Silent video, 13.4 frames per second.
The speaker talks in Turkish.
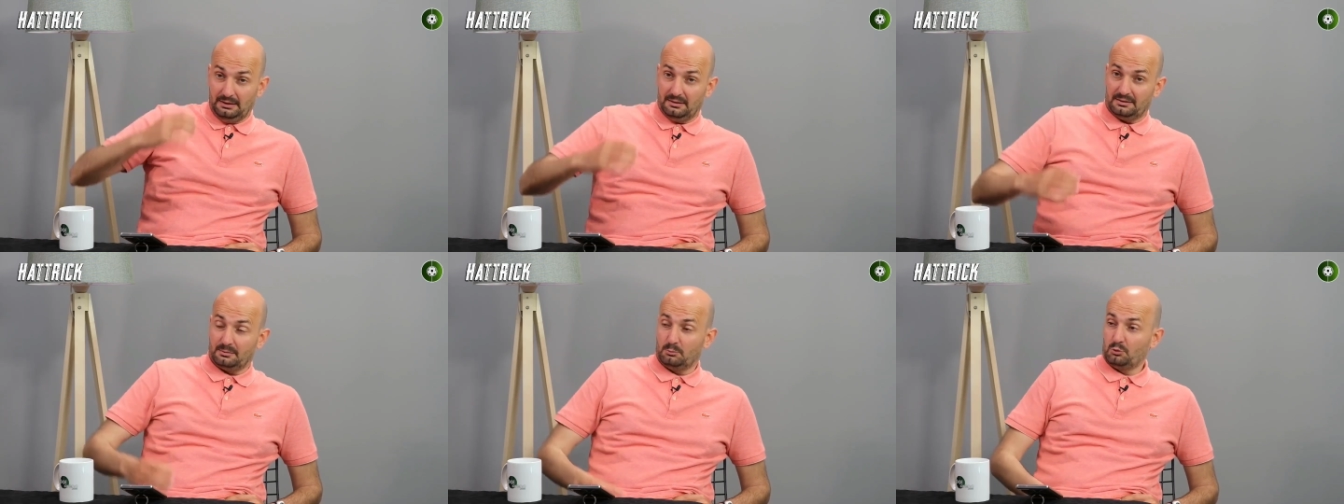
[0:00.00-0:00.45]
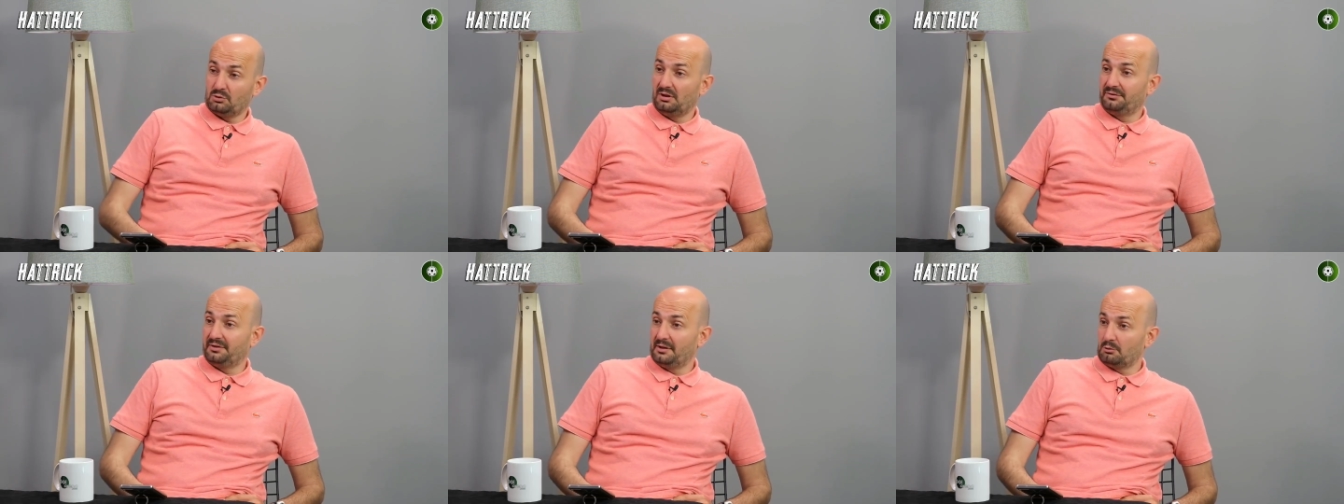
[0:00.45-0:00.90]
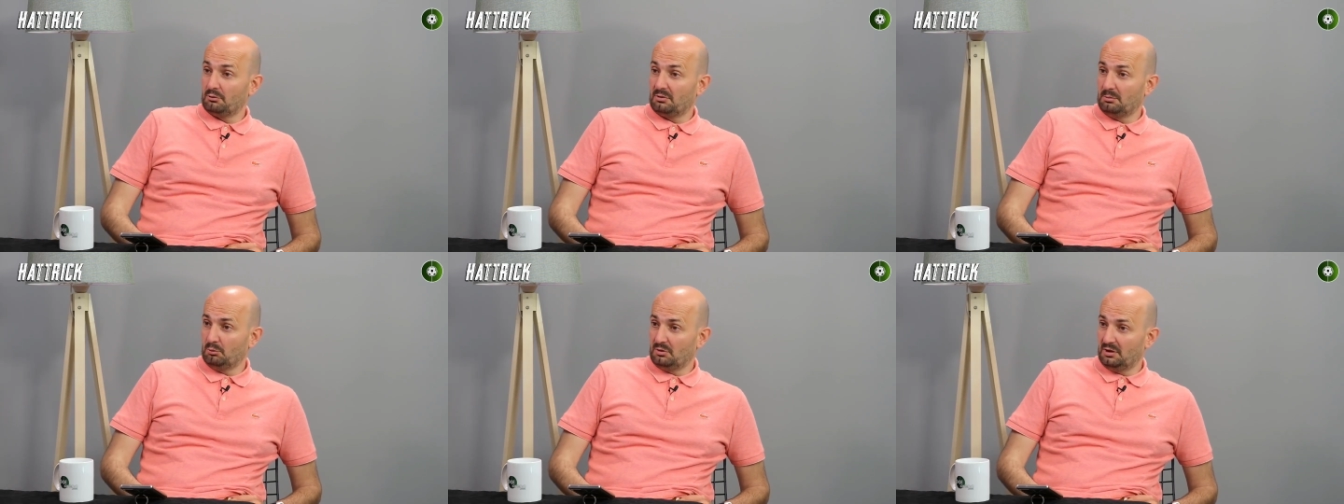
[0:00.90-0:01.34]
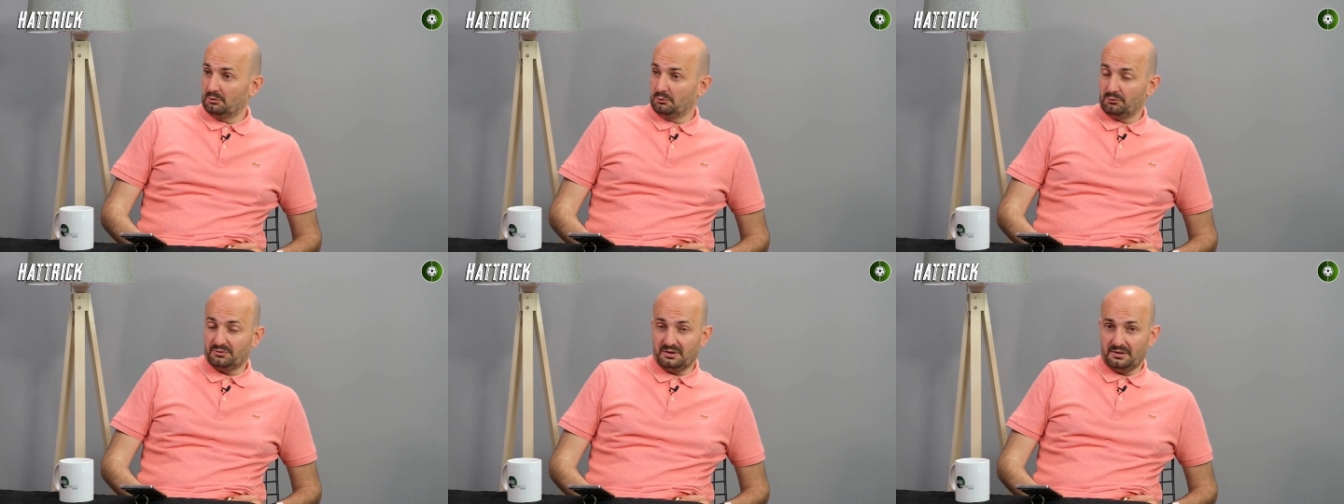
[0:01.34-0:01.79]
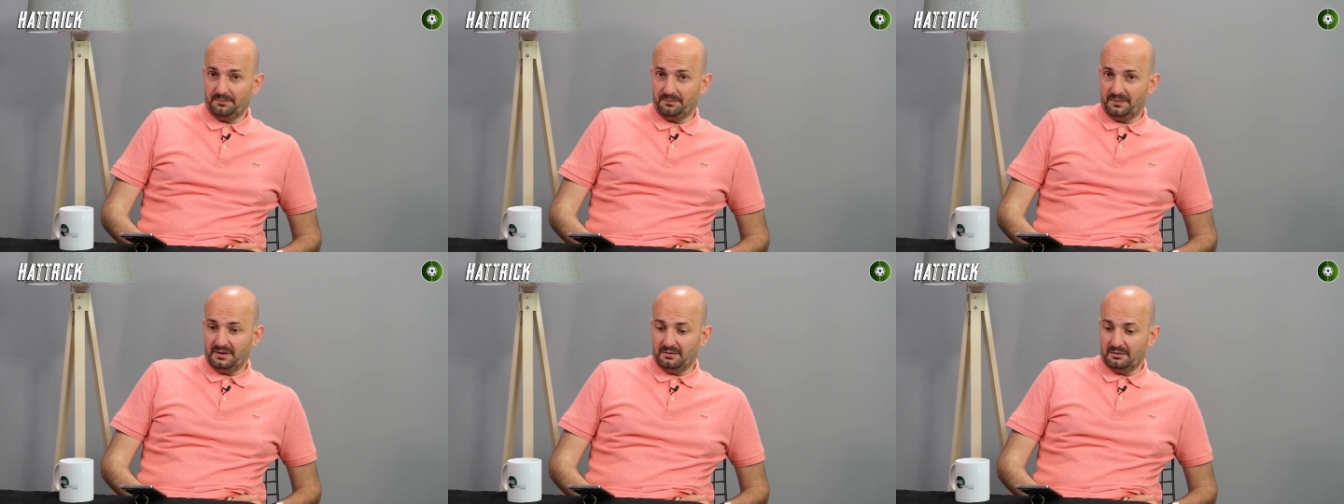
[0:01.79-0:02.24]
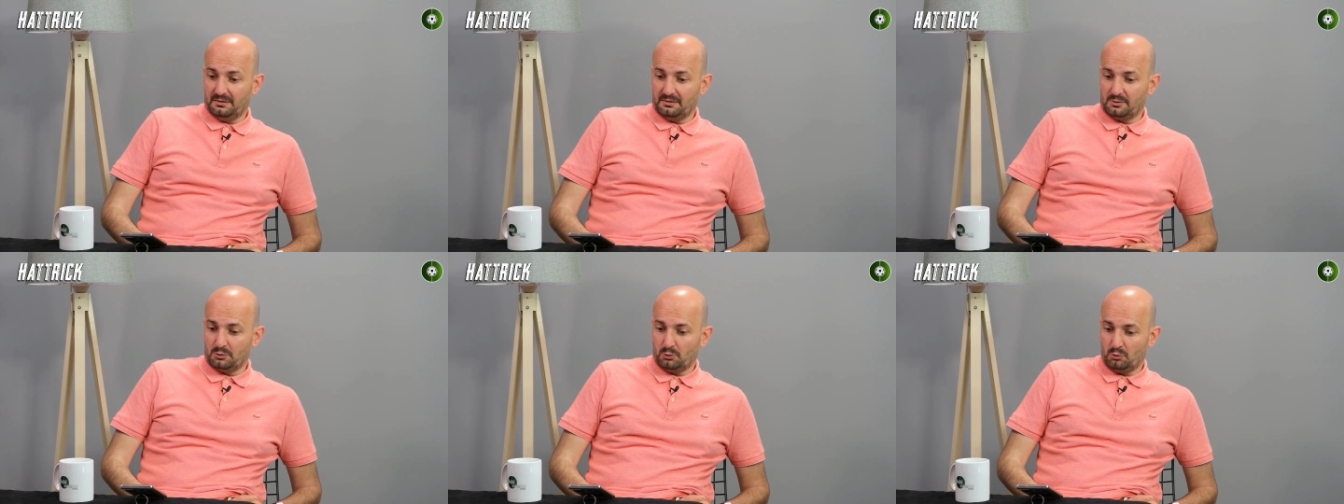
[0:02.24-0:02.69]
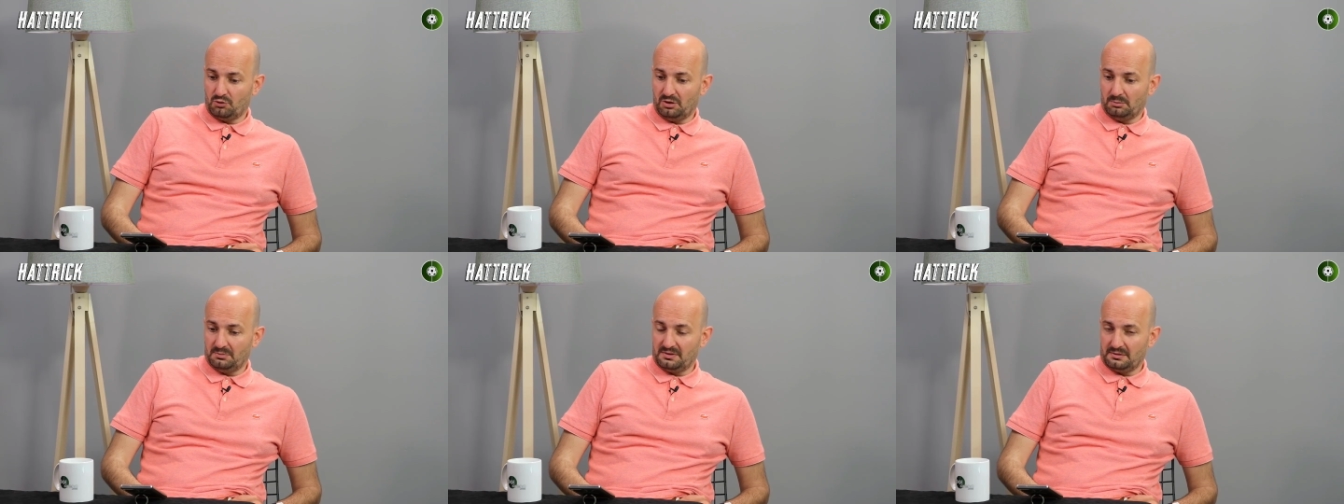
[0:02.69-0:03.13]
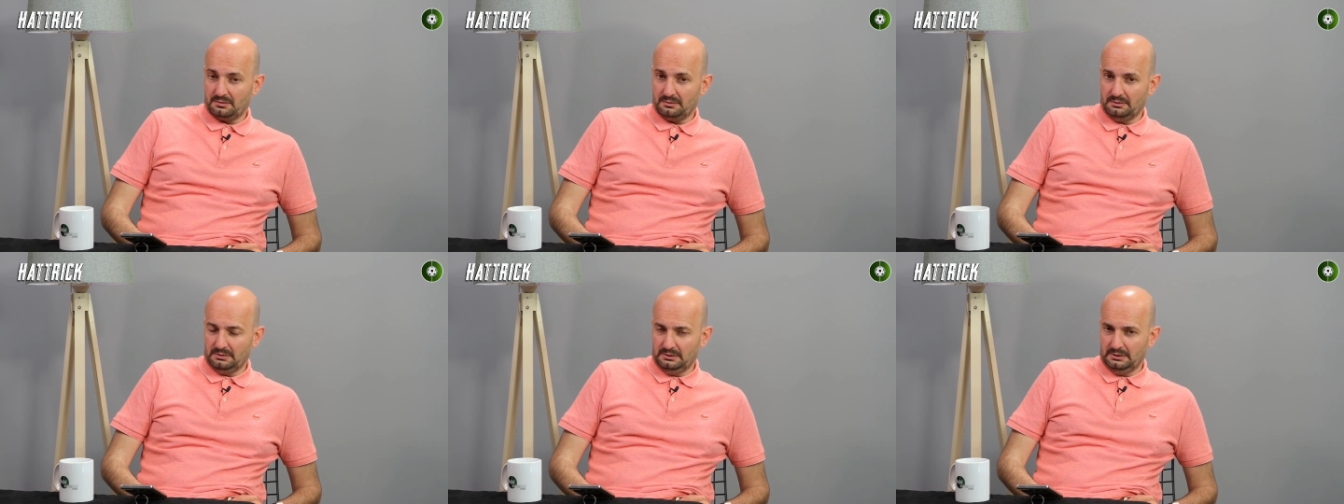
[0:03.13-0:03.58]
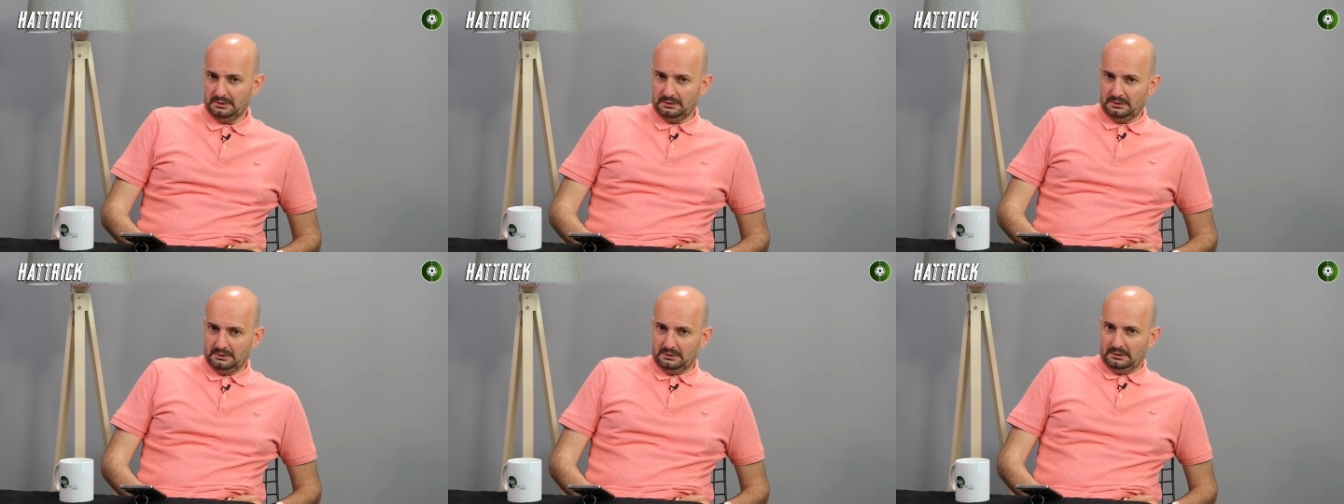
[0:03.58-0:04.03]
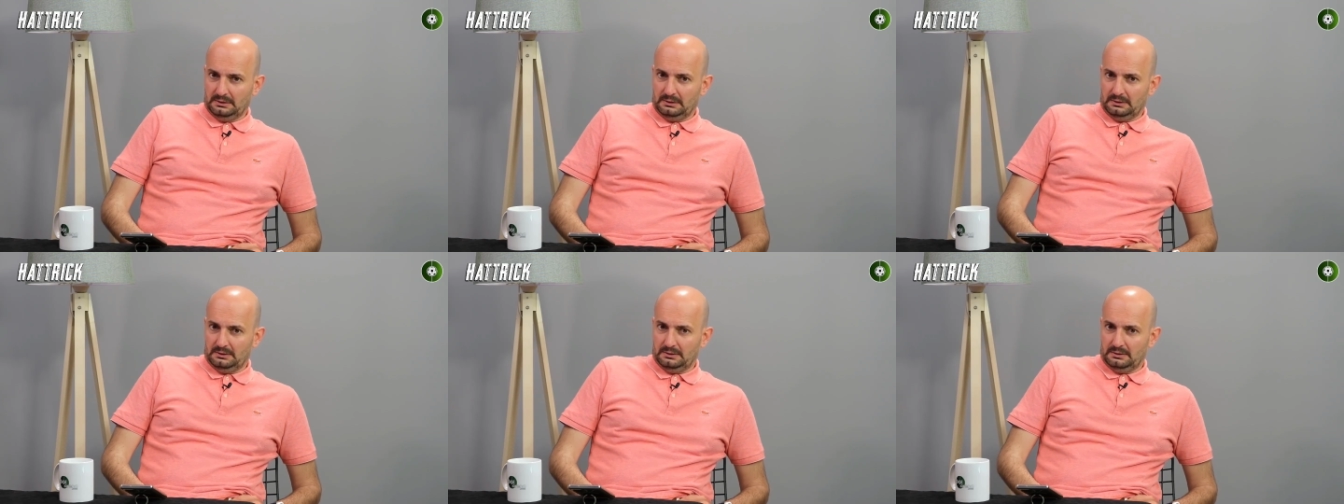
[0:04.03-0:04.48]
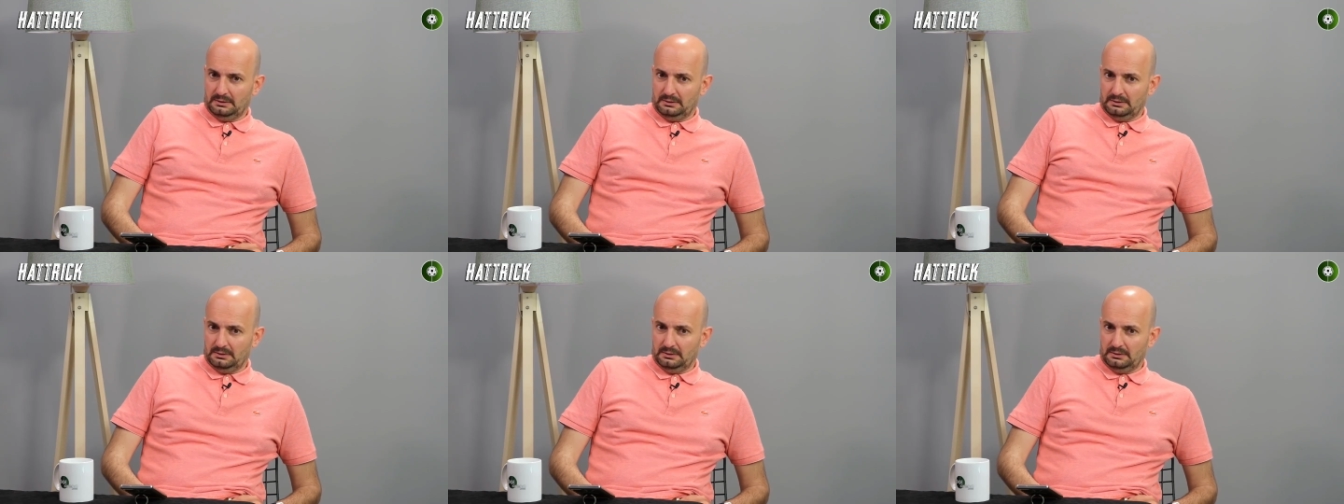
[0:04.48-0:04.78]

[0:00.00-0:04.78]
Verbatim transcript: Artık bu saatten sonra bu kadronun da e, sonuç almasını e,